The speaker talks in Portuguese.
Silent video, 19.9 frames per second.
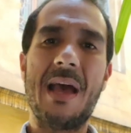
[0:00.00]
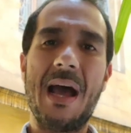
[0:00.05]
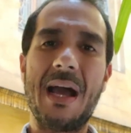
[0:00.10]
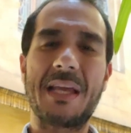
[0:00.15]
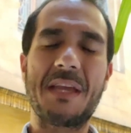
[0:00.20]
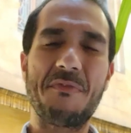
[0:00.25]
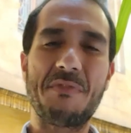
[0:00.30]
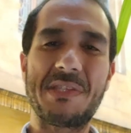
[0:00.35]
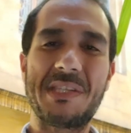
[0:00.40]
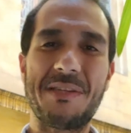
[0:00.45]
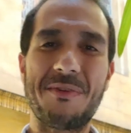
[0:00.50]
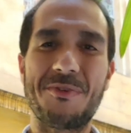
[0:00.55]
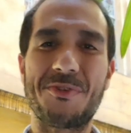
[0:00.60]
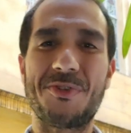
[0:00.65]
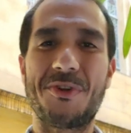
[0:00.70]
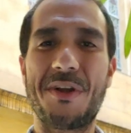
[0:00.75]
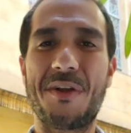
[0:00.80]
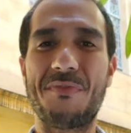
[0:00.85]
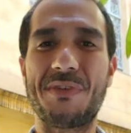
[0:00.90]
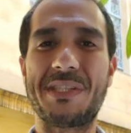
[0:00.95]
Aqui você não
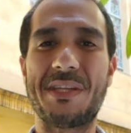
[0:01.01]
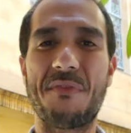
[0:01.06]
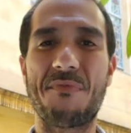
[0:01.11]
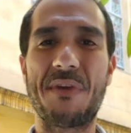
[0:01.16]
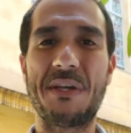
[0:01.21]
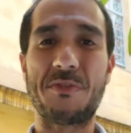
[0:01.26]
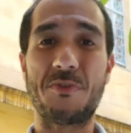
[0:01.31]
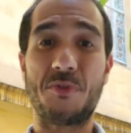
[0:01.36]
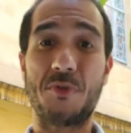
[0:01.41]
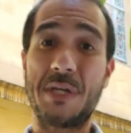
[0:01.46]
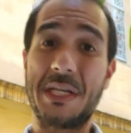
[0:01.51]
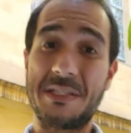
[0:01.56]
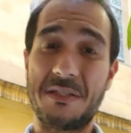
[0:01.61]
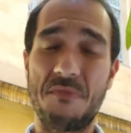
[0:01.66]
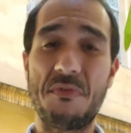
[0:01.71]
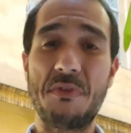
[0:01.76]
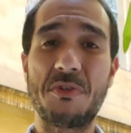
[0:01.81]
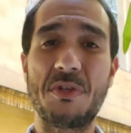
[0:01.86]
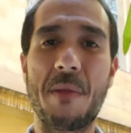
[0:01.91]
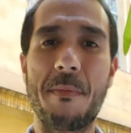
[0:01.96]
joga, você faz o jogo. Esse
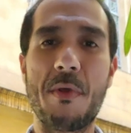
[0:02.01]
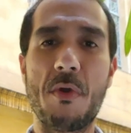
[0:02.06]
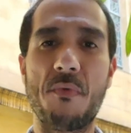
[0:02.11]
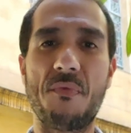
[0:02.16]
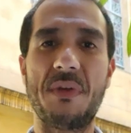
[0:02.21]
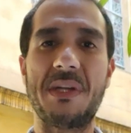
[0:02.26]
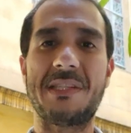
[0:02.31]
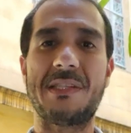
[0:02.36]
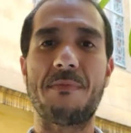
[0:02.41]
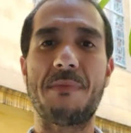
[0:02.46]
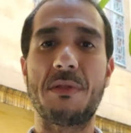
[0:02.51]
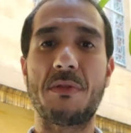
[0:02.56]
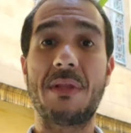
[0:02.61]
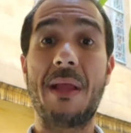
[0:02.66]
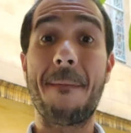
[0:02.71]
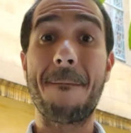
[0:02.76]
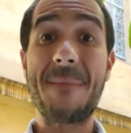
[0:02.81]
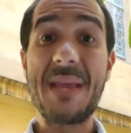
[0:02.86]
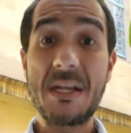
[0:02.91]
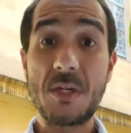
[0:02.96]
vídeo também é um oferecimento
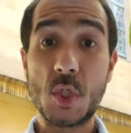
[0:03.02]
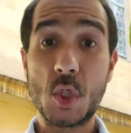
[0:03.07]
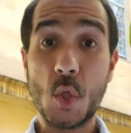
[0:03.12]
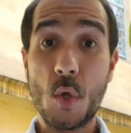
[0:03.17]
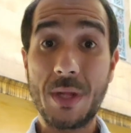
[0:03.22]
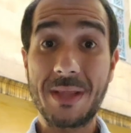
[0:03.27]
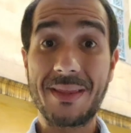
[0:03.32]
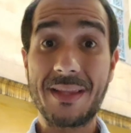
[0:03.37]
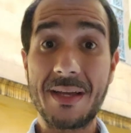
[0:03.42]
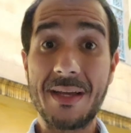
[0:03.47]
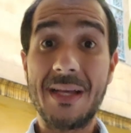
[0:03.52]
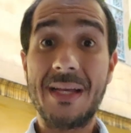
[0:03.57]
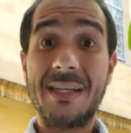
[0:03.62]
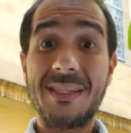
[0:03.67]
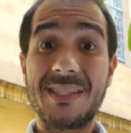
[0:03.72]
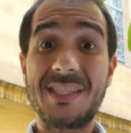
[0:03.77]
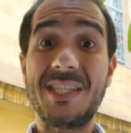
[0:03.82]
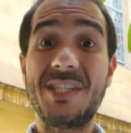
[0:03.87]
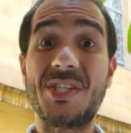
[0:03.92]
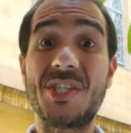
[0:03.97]
da BJ
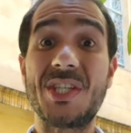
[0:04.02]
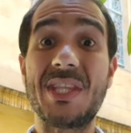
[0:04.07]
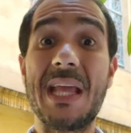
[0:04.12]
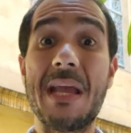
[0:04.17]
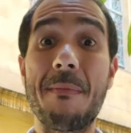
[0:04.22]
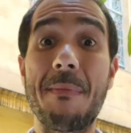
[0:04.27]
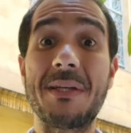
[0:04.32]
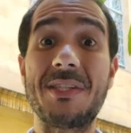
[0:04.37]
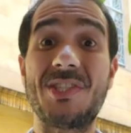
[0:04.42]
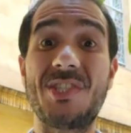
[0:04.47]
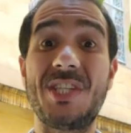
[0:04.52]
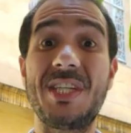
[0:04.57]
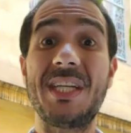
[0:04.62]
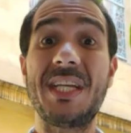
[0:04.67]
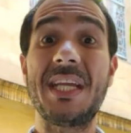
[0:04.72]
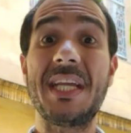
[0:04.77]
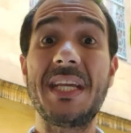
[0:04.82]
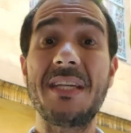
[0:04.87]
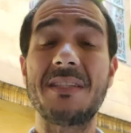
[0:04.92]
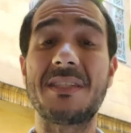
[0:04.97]
Sistemas de
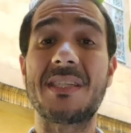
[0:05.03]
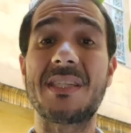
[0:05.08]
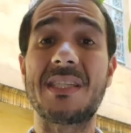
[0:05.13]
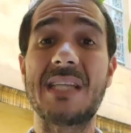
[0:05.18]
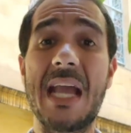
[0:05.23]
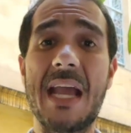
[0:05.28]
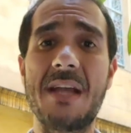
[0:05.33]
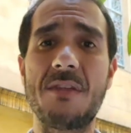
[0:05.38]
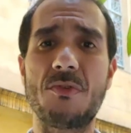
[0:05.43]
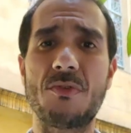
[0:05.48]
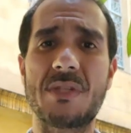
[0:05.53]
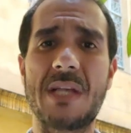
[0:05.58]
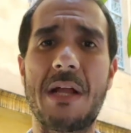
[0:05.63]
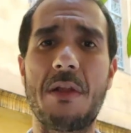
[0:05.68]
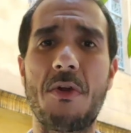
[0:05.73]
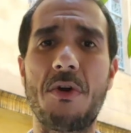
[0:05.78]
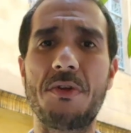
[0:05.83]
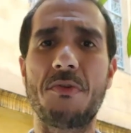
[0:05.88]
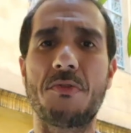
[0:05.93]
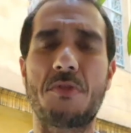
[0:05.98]
Incêndios.
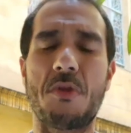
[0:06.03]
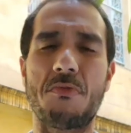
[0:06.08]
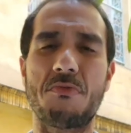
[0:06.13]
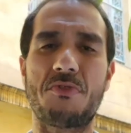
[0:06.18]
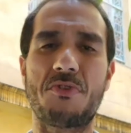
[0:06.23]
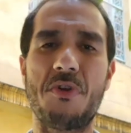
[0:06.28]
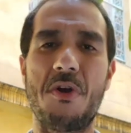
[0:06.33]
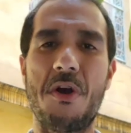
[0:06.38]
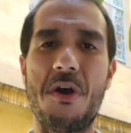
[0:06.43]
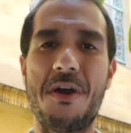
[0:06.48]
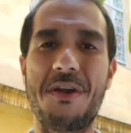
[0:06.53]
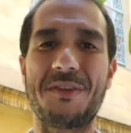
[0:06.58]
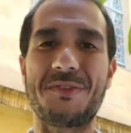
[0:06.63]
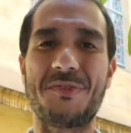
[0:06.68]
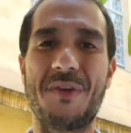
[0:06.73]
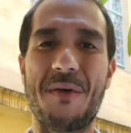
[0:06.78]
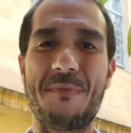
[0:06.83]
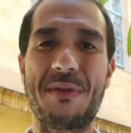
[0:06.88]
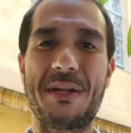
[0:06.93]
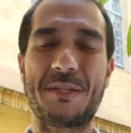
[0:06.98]
Alô, Hilton Jones,
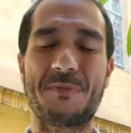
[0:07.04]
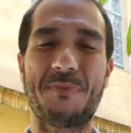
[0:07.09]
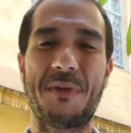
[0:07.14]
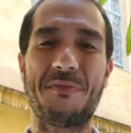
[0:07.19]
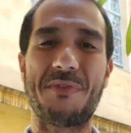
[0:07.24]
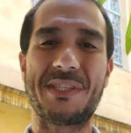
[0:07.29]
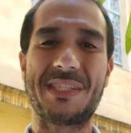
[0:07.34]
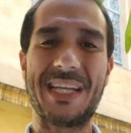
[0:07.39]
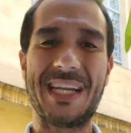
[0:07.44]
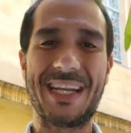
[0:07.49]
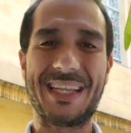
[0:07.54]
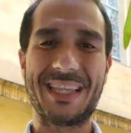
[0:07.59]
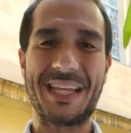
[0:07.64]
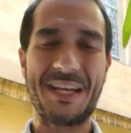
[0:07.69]
um abraço para você e